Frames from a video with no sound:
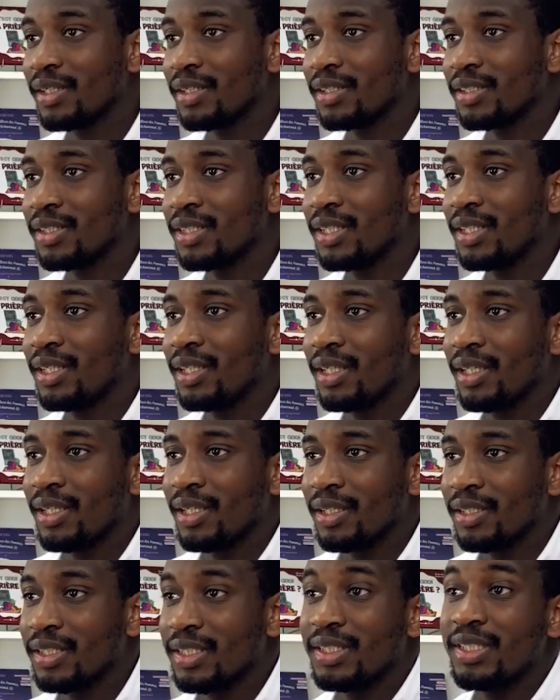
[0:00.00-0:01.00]
J'ai
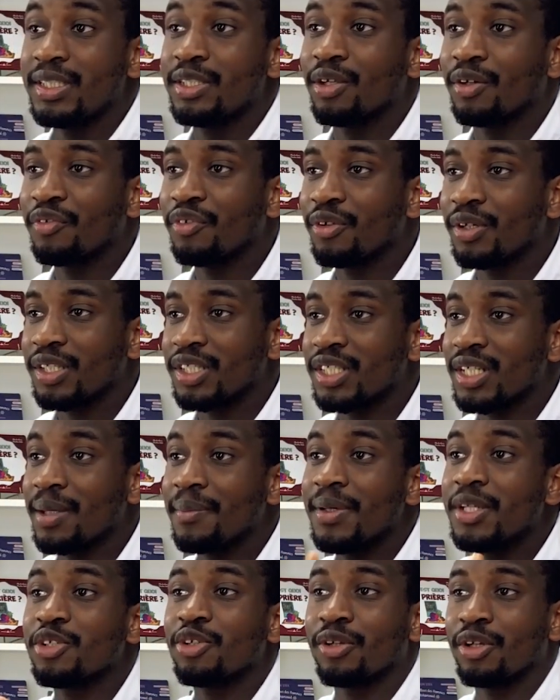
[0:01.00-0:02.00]
dix enfants et
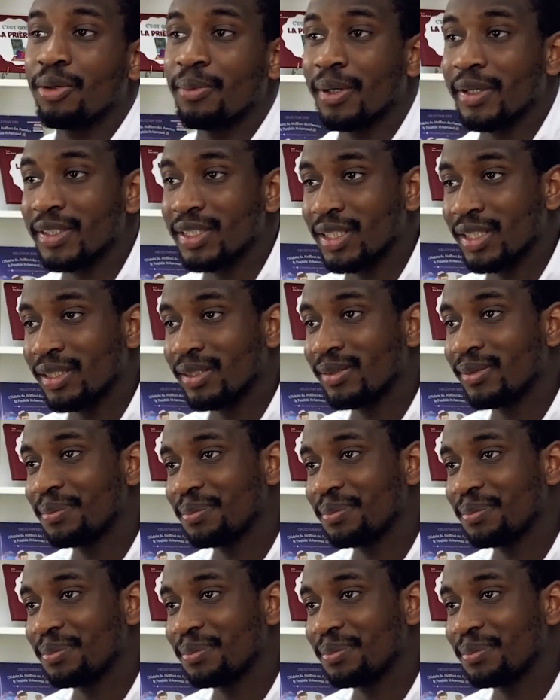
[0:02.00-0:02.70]
jamais j'en ai embrassé un